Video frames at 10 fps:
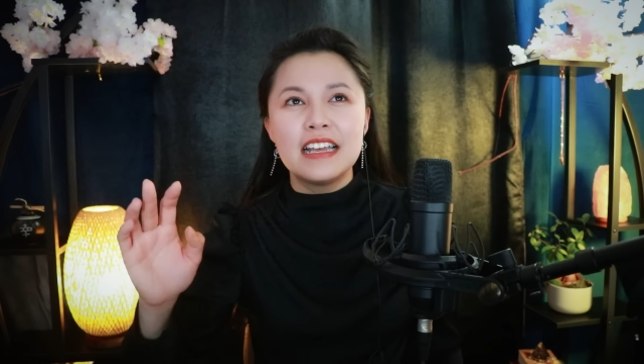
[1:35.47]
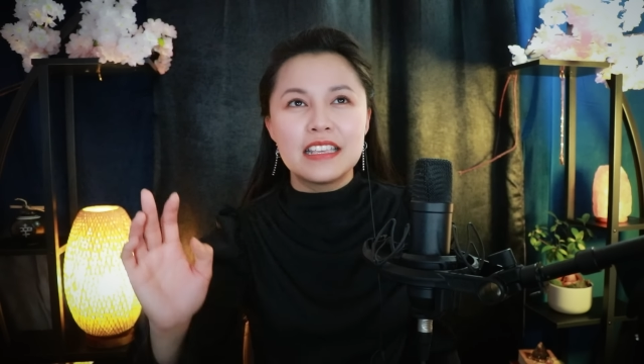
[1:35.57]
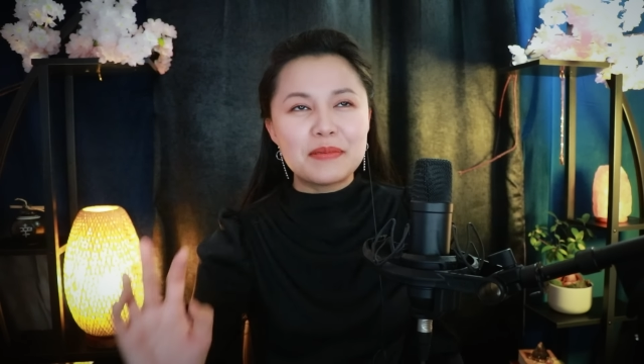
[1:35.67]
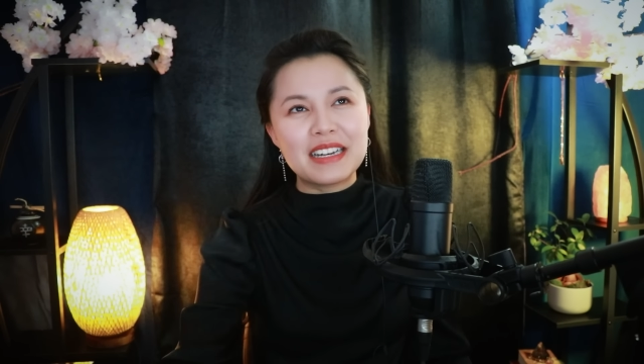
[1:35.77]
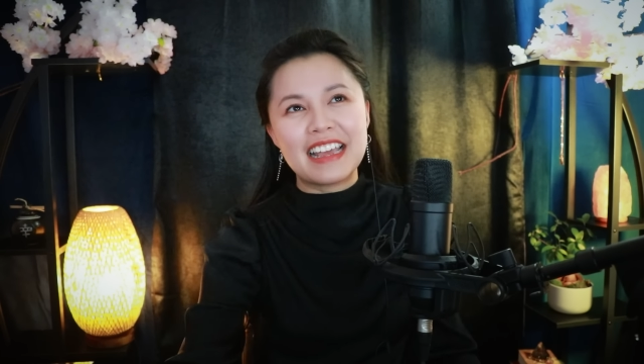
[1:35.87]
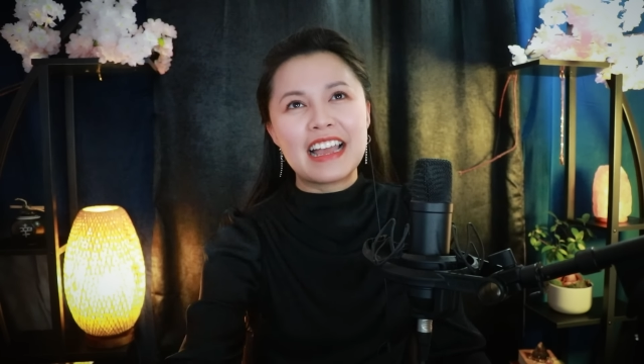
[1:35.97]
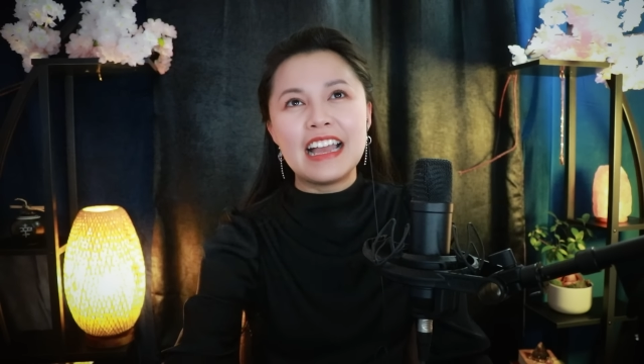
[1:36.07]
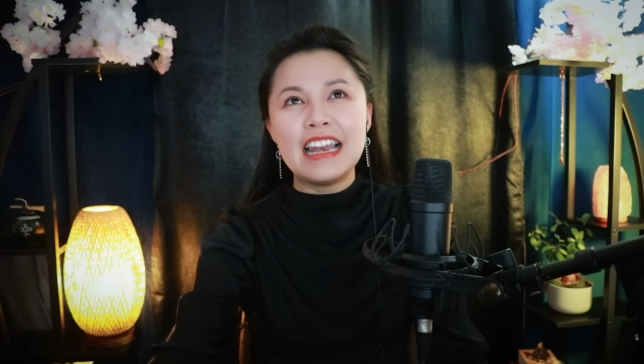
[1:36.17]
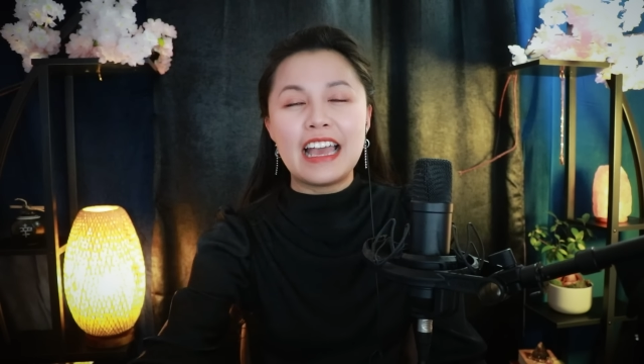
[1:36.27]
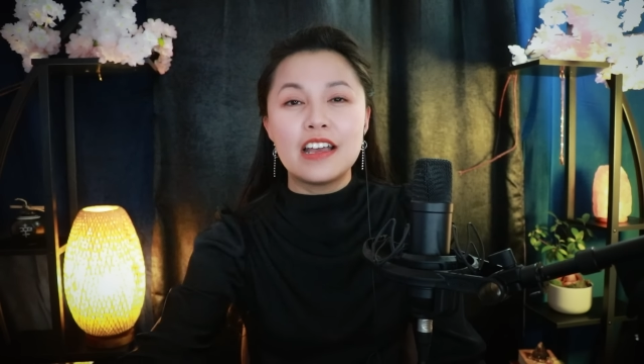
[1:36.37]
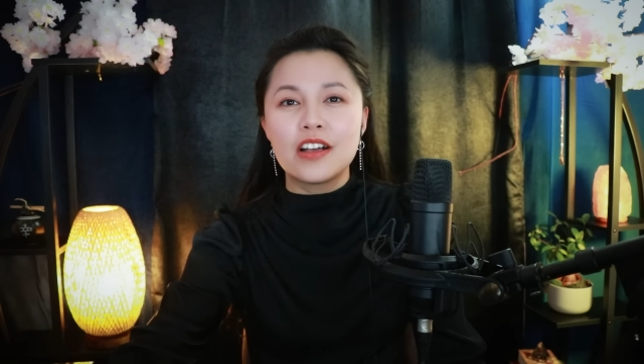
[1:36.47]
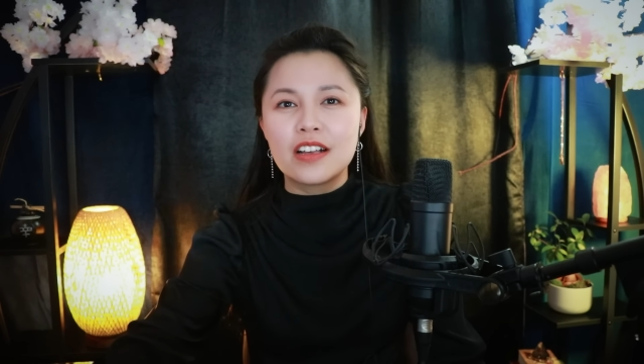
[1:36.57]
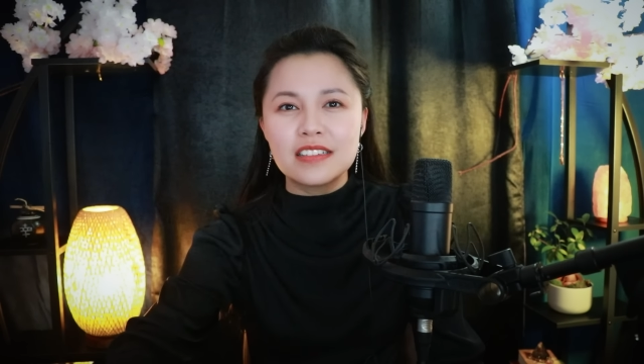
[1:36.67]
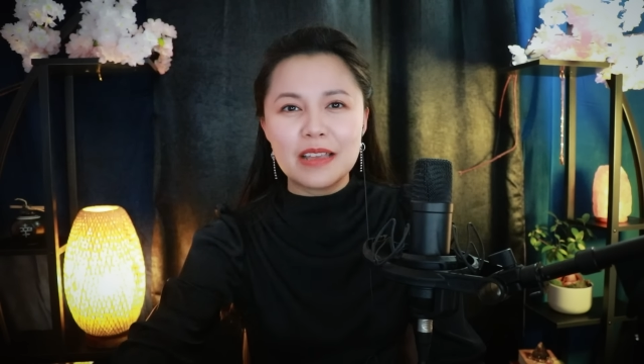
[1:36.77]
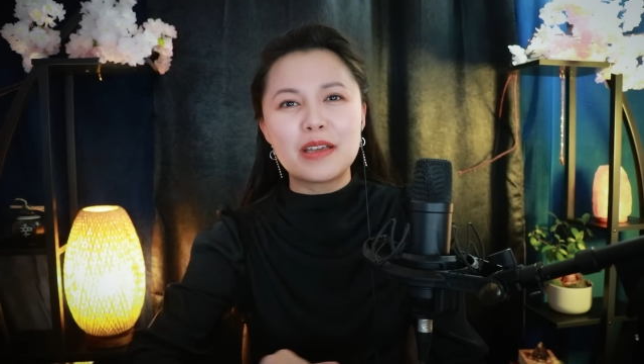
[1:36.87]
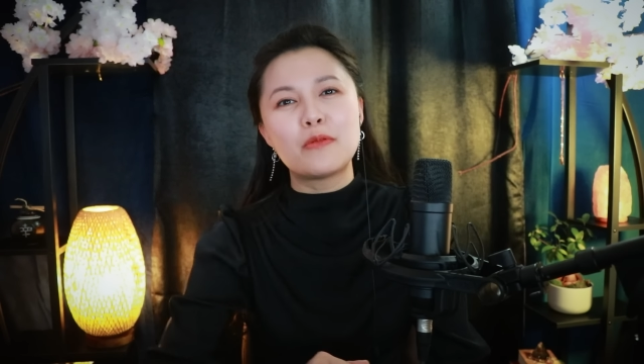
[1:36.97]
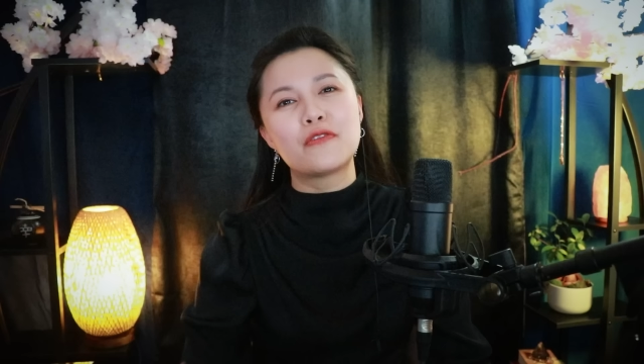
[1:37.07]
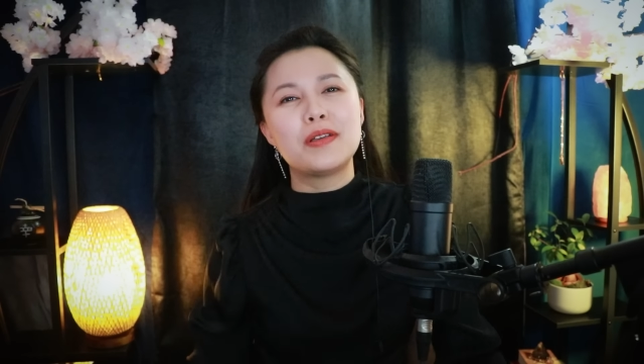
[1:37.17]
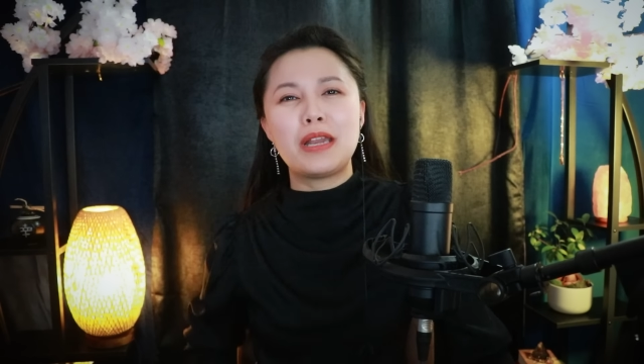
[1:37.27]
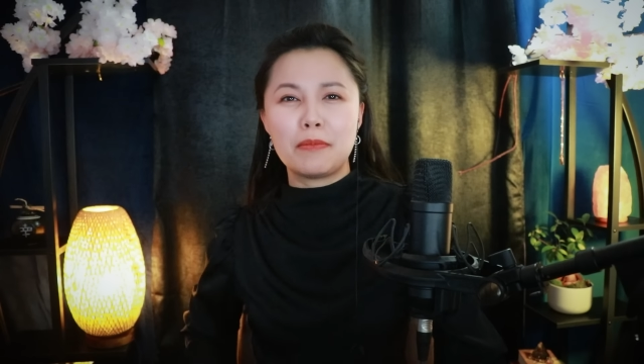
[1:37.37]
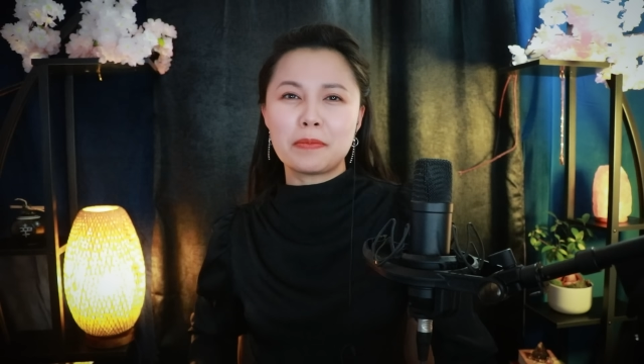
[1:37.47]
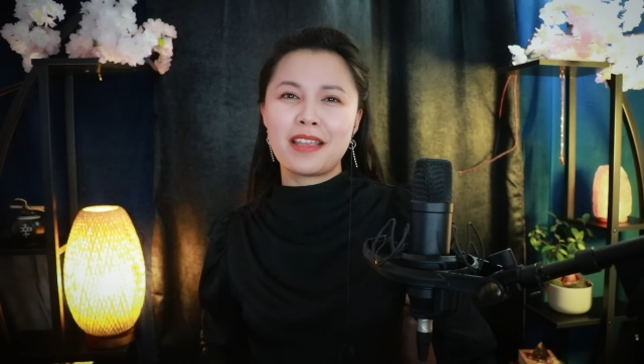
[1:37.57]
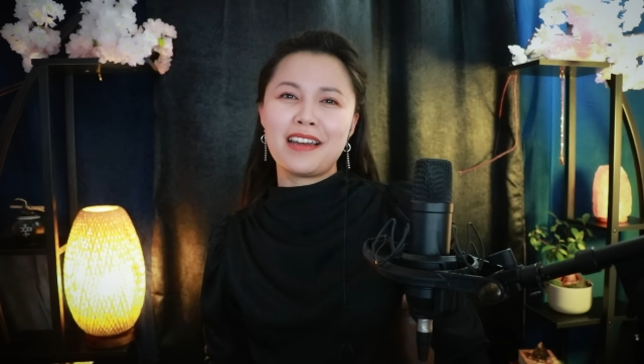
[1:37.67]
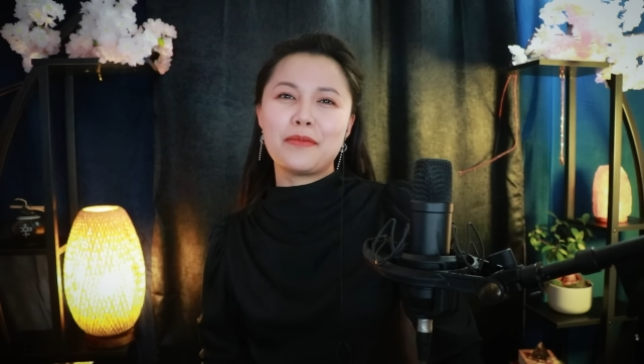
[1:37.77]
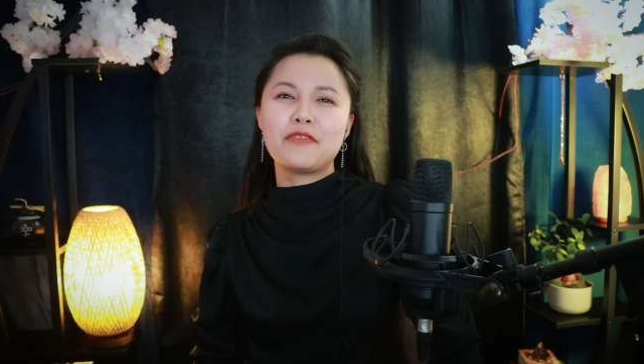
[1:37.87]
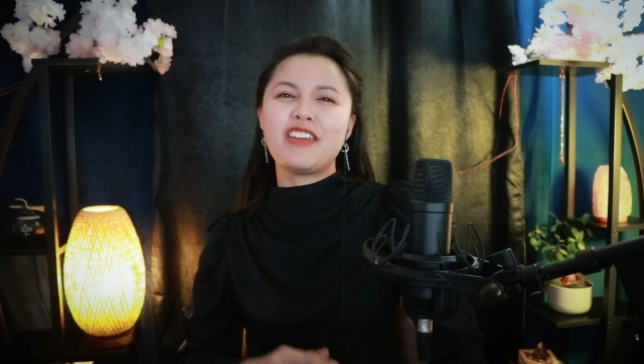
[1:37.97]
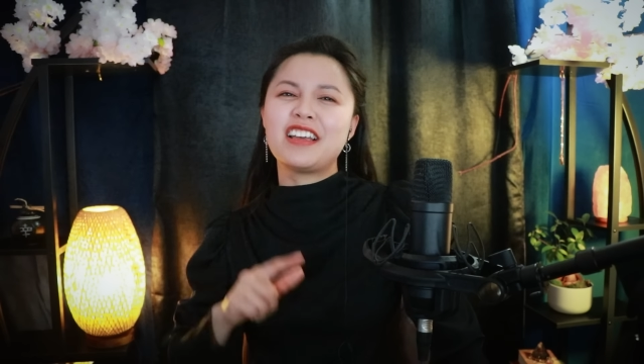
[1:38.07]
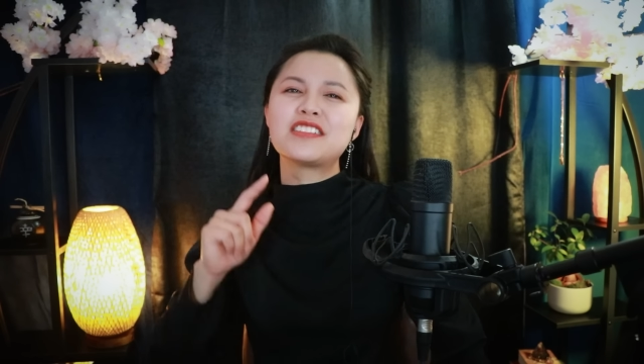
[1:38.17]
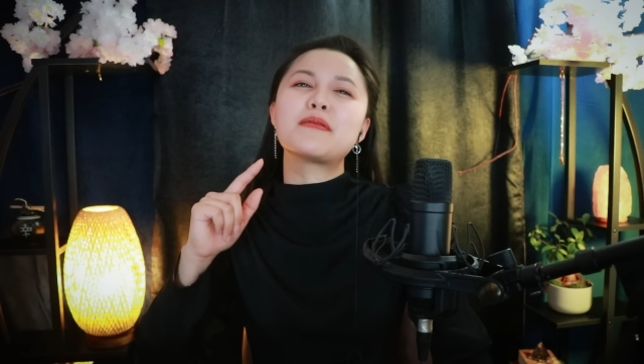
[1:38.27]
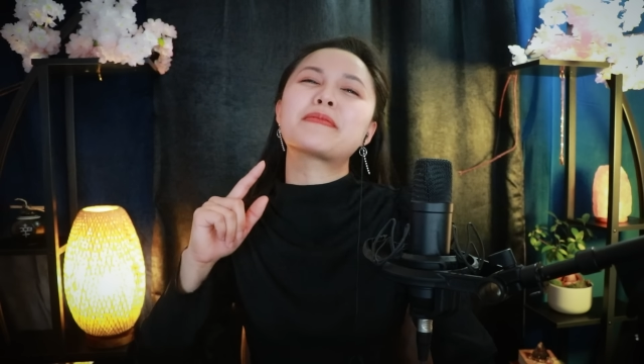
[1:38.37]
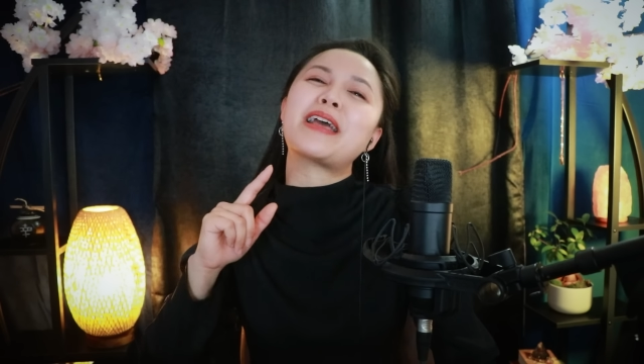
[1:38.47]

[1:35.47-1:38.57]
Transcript: nhưng mà đại khái là xem cái bộ phim này bắp thích là bởi vì ngày xưa bắp